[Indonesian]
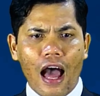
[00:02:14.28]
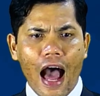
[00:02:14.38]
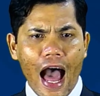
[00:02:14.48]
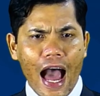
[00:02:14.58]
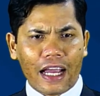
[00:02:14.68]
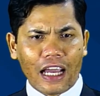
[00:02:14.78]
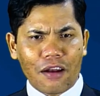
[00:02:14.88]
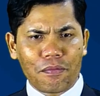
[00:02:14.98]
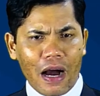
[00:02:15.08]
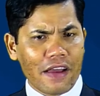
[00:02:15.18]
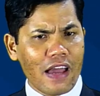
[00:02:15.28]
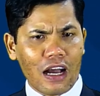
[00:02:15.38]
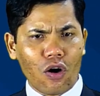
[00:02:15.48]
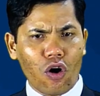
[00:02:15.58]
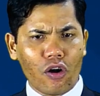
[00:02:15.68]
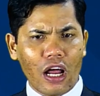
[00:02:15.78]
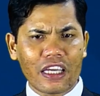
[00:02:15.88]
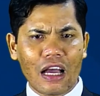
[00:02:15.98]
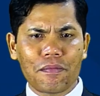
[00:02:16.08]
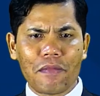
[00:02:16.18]
akan banyak orang
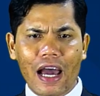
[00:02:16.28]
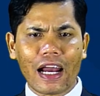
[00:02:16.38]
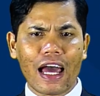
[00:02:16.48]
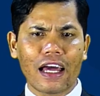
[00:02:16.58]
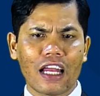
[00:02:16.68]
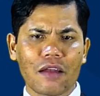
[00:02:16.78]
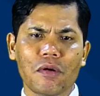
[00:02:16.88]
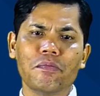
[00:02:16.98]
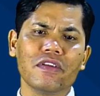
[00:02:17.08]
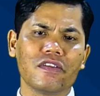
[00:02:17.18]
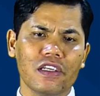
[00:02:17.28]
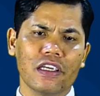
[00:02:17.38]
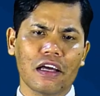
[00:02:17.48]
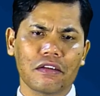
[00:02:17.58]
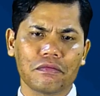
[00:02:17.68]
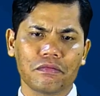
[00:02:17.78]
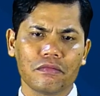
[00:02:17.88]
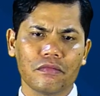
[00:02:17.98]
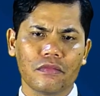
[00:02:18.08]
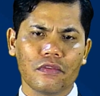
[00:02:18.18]
yang marah dan membencinya.
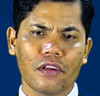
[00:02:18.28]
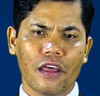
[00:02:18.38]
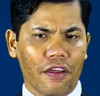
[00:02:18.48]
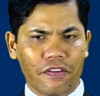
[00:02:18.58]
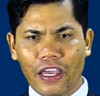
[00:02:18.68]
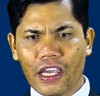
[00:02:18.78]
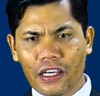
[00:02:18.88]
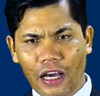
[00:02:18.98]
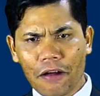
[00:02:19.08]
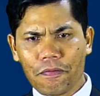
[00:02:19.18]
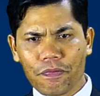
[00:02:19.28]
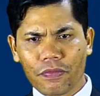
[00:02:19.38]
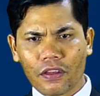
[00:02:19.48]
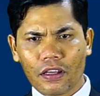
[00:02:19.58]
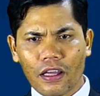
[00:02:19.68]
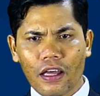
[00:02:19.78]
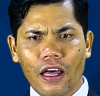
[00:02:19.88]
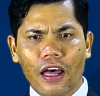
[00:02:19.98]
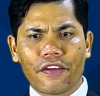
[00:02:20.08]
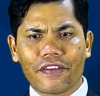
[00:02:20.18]
Sehingga
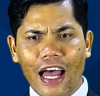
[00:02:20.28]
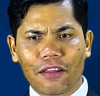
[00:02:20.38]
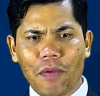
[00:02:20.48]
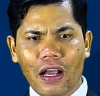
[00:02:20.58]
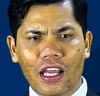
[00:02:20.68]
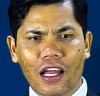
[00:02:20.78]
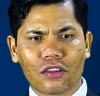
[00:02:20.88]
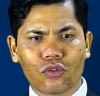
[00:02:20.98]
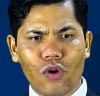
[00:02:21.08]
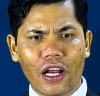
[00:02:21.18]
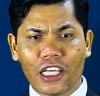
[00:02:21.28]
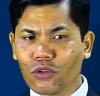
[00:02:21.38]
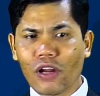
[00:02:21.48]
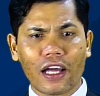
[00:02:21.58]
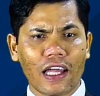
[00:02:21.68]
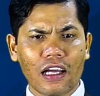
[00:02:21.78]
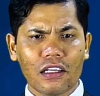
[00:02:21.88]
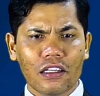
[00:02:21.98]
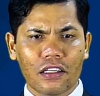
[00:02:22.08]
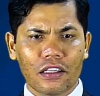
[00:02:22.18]
saat panggilan Tuhan itu
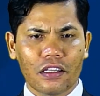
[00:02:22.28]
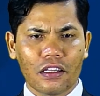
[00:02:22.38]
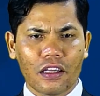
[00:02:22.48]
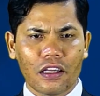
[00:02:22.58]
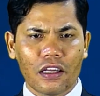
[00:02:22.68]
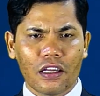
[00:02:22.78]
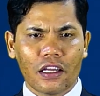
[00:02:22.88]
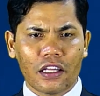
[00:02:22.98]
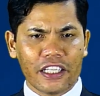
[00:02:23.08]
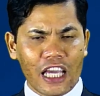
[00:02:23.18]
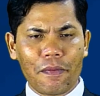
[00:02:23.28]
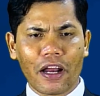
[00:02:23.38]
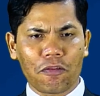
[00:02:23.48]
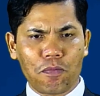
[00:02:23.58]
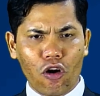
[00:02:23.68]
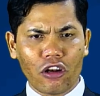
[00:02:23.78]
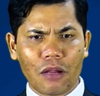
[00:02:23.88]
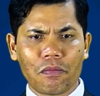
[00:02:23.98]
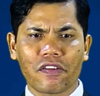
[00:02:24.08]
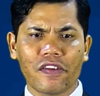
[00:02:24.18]
datang, dia merespon
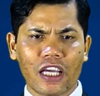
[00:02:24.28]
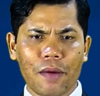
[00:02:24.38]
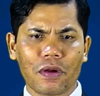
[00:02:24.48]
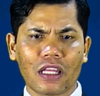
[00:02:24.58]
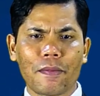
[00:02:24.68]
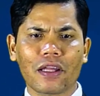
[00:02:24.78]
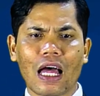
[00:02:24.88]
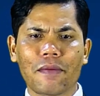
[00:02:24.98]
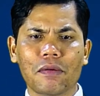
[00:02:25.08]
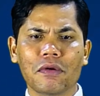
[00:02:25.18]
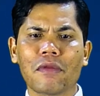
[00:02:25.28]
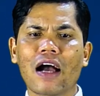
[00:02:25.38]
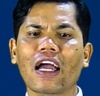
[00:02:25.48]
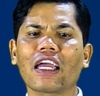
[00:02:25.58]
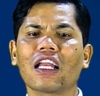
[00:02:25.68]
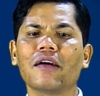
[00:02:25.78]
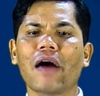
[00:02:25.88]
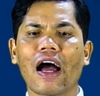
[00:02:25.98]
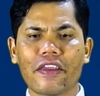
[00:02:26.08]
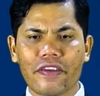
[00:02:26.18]
dan bersikap pertama-tama memakai
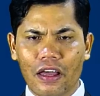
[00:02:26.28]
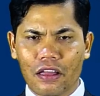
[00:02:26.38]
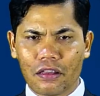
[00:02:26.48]
kelemahannya